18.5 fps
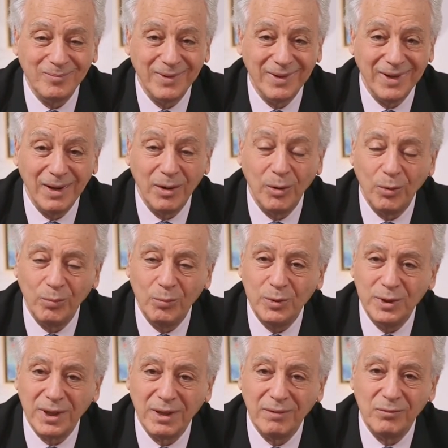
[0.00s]
Et alors, me
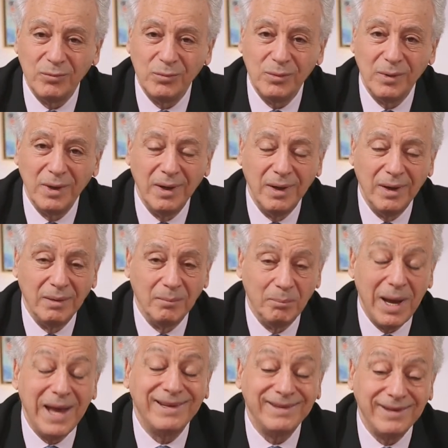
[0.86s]
direz-vous
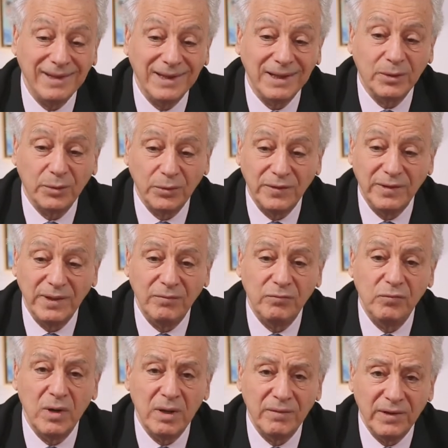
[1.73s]
ben, C'est-à-dire que si
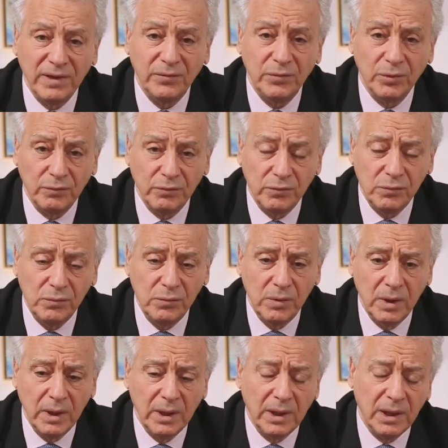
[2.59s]
vous l'avez sur vous
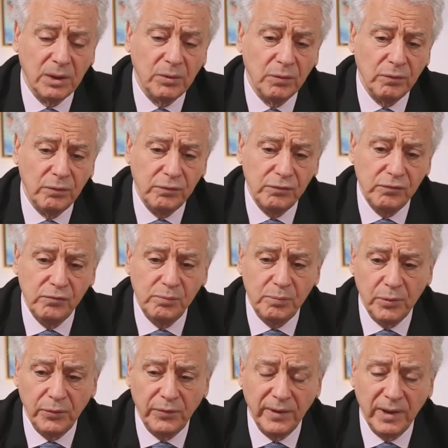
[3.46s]
et que vous
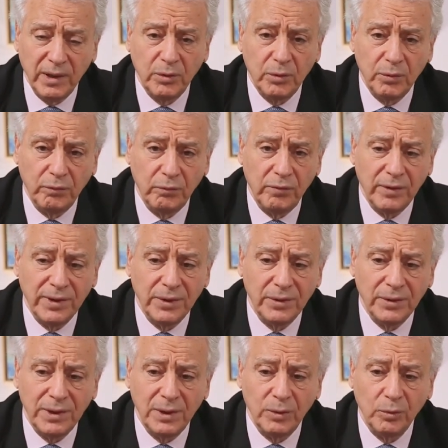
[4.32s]
pesez et que vous voyez
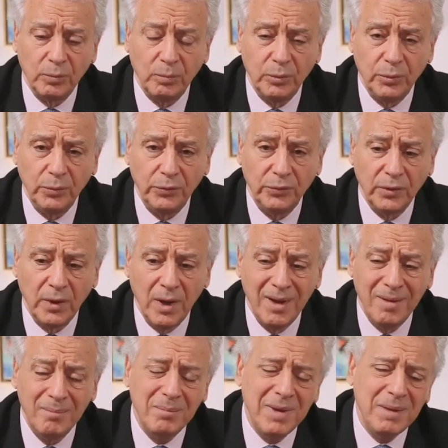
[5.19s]
un kilo de plus,
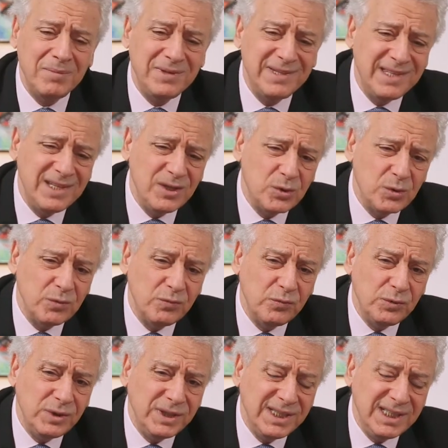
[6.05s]
même si je
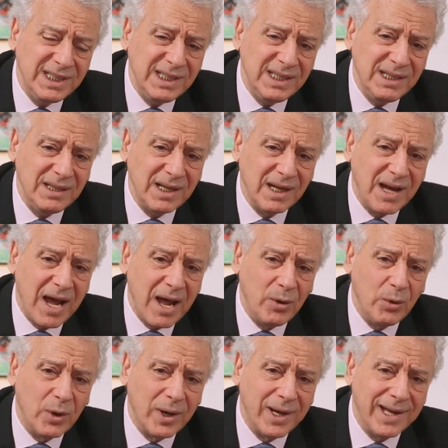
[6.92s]
vous dis à
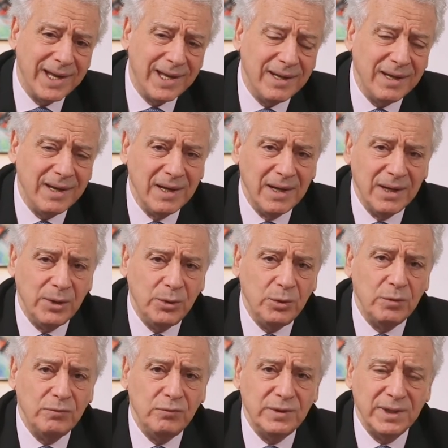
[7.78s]
l'oreille,
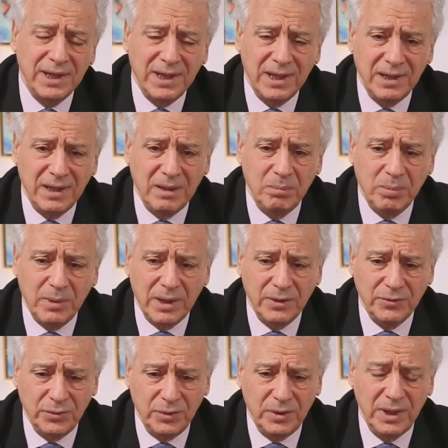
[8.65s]
ne vous inquiétez
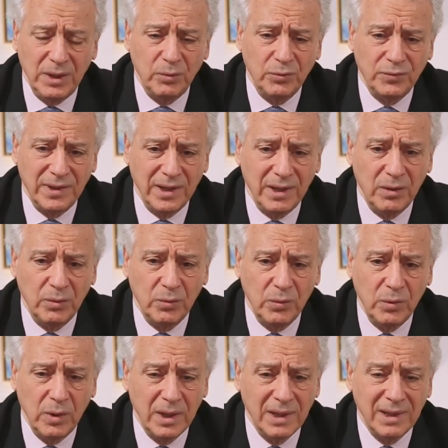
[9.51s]
pas, ce kilo c'est de
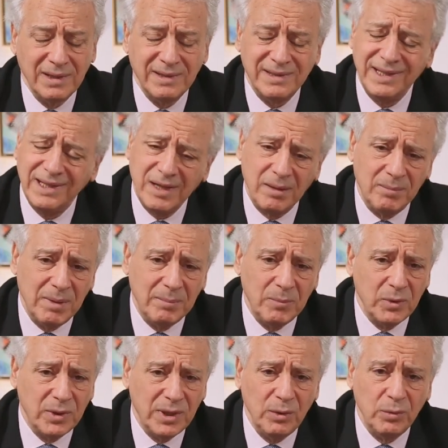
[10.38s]
l'eau, c'est quand même
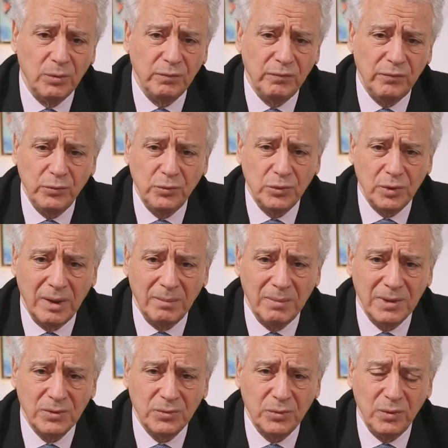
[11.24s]
un kilo de vue la
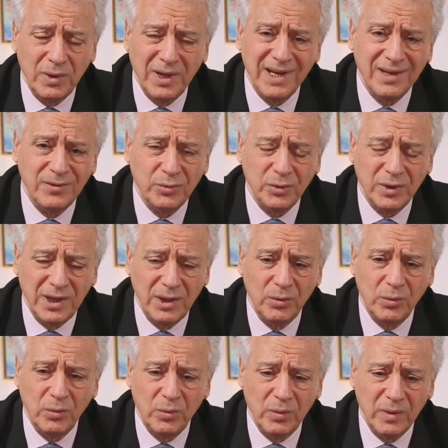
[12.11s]
bascule. Et ce
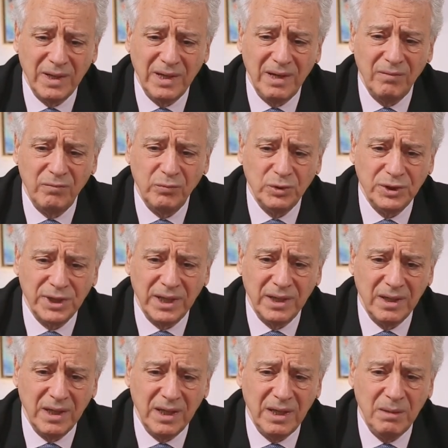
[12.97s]
kilo, il vous
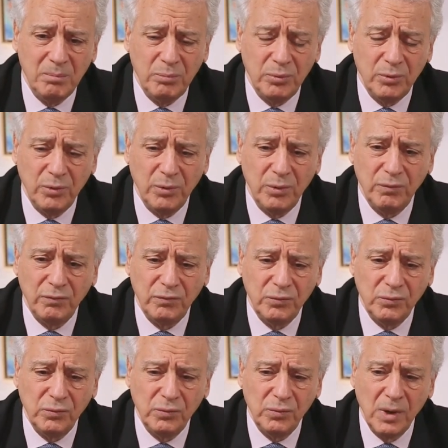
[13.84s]
gêne, il peut
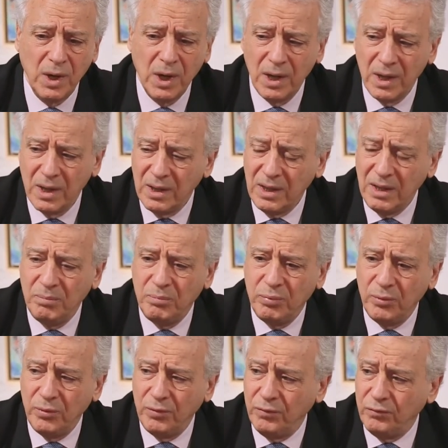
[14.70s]
vous, il
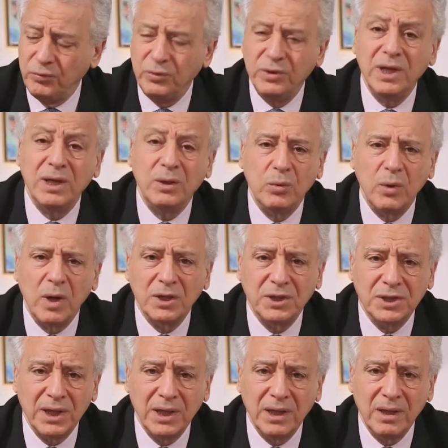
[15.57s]
peut vous
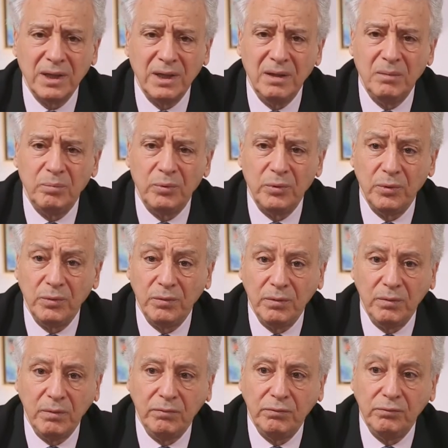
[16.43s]
décourager, il
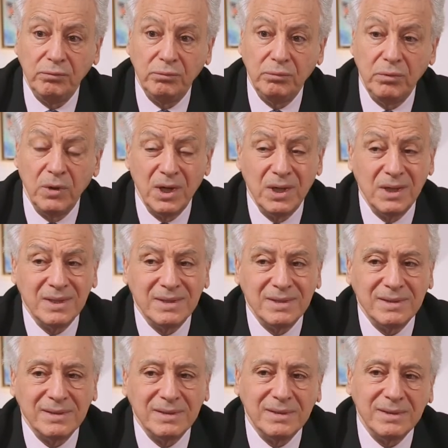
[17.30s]
peut vous,
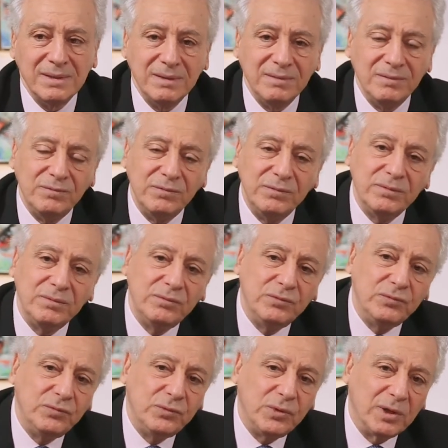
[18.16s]
euh,
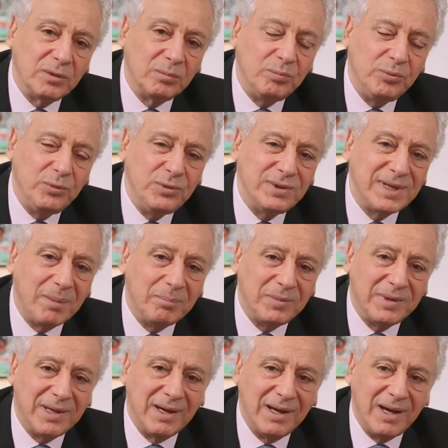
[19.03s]
vous rendre plus
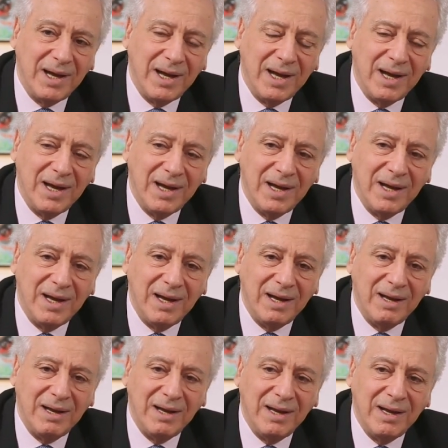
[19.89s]
apte
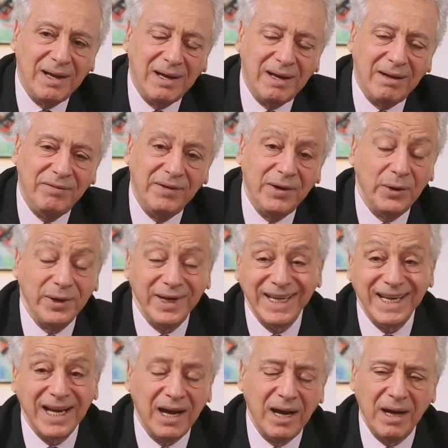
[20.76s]
à, faire un
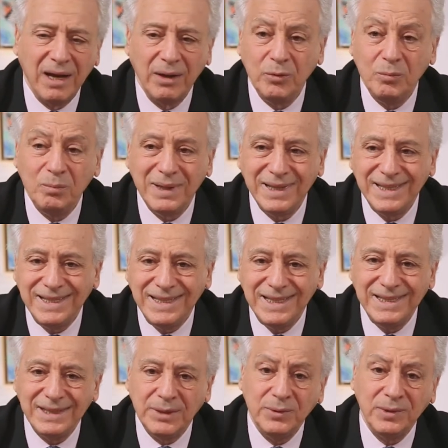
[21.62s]
écart une
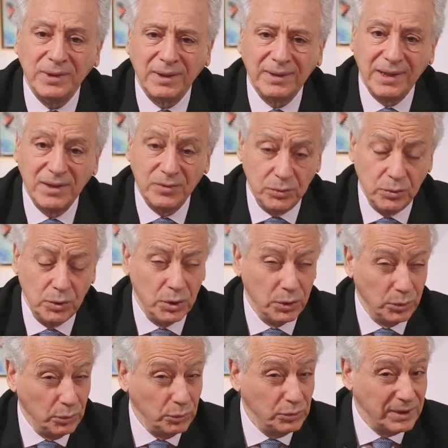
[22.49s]
bêtise, une tentation.
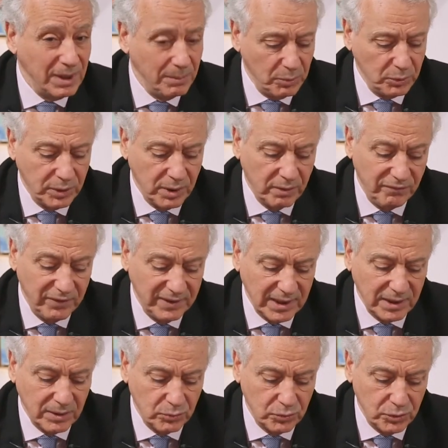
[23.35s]
Donc c'est important, faites
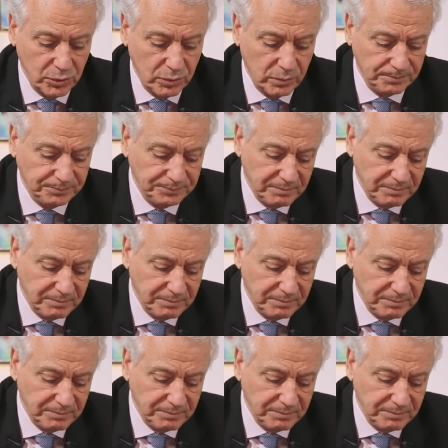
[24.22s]
attention.